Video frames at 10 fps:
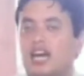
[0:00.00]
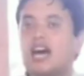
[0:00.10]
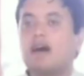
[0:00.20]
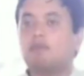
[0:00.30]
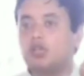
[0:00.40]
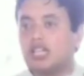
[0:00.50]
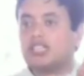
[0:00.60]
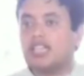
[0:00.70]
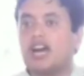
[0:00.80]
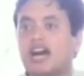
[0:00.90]
आपको
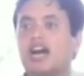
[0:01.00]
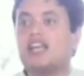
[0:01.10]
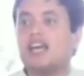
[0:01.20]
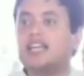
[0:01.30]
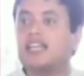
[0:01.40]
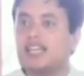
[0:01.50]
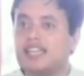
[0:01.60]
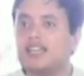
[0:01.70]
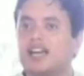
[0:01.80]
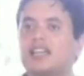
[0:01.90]
लगता है आ रहा है कि नहीं
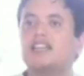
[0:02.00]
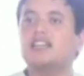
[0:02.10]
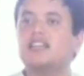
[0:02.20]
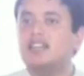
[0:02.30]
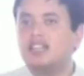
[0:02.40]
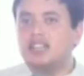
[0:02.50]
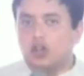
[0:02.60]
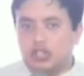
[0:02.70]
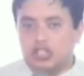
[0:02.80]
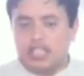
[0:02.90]
आ रहा
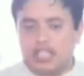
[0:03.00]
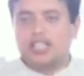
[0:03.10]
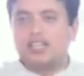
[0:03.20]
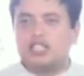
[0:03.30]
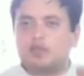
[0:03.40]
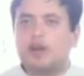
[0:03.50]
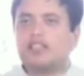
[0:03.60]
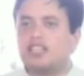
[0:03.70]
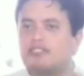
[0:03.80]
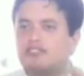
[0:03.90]
और शैतान इस बात
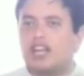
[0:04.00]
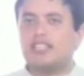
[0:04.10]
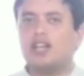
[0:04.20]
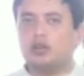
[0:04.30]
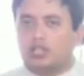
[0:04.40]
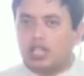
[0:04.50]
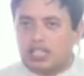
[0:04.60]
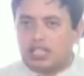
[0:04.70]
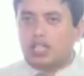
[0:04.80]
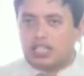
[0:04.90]
का फायदा उठाता
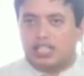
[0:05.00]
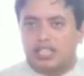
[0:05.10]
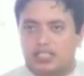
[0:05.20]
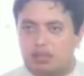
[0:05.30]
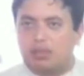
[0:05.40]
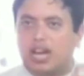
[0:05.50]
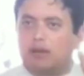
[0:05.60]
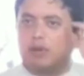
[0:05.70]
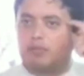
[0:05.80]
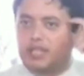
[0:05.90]
है उठाता है जब
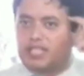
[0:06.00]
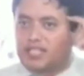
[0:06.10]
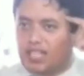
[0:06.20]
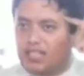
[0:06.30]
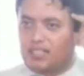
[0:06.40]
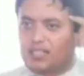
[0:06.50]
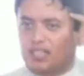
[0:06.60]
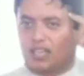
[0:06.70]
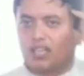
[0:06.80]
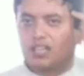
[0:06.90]
आप अपने सेंस
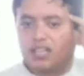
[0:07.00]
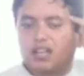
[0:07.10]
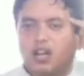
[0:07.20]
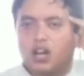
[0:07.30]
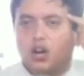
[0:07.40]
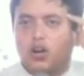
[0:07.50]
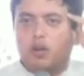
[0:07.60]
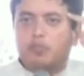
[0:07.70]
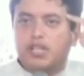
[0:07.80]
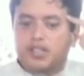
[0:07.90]
का और
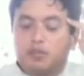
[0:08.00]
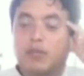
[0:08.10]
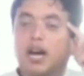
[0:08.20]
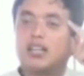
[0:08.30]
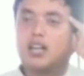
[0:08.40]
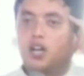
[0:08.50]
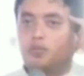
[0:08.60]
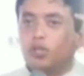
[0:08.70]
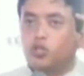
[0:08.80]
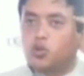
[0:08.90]
अपने दिमाग का और
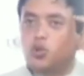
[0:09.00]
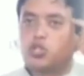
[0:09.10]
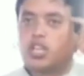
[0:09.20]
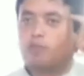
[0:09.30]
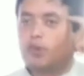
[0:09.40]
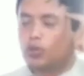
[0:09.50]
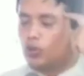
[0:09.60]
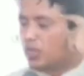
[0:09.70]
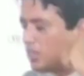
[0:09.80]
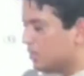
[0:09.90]
अपनी सोच का प्रयोग
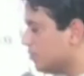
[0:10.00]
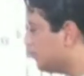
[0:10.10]
करते हैं